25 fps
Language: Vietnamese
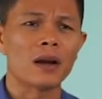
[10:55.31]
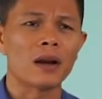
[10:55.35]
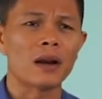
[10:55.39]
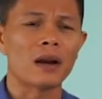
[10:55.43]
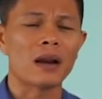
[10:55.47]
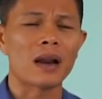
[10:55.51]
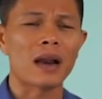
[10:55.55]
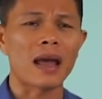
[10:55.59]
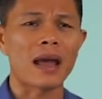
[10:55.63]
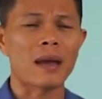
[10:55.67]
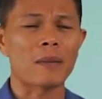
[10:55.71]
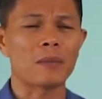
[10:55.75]

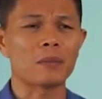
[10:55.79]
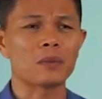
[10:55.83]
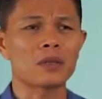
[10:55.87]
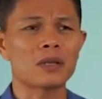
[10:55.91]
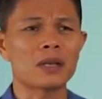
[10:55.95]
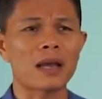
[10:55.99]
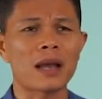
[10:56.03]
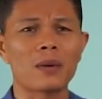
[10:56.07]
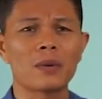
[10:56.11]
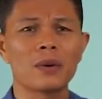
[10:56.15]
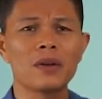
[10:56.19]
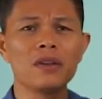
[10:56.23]
làm
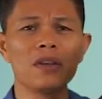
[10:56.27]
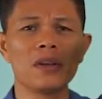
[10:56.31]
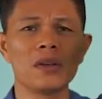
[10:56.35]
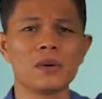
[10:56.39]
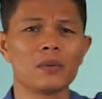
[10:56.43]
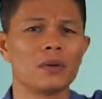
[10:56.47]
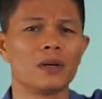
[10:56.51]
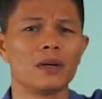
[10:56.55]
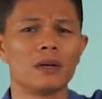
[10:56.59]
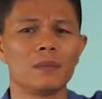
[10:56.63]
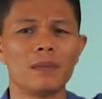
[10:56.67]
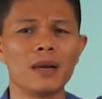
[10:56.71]
sao để
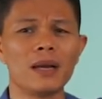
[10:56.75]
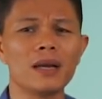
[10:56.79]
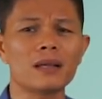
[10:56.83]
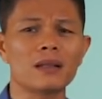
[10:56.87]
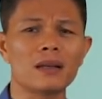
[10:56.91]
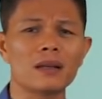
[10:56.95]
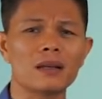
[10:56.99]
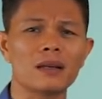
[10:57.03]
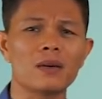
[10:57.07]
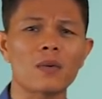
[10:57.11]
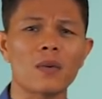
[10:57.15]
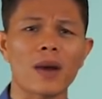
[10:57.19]
nhiều người biết
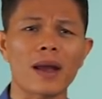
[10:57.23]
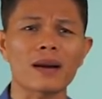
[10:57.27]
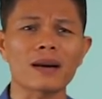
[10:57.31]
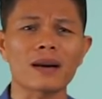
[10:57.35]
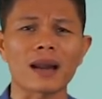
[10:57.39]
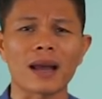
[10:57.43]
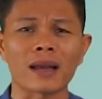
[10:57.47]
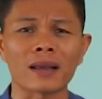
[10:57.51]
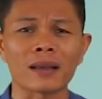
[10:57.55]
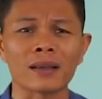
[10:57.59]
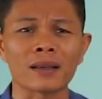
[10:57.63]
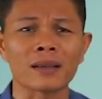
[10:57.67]
tới cái quán
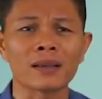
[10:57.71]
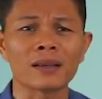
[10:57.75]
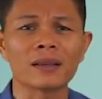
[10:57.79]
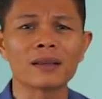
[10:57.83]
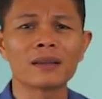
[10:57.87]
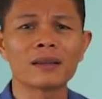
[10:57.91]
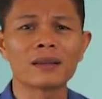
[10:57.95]
này,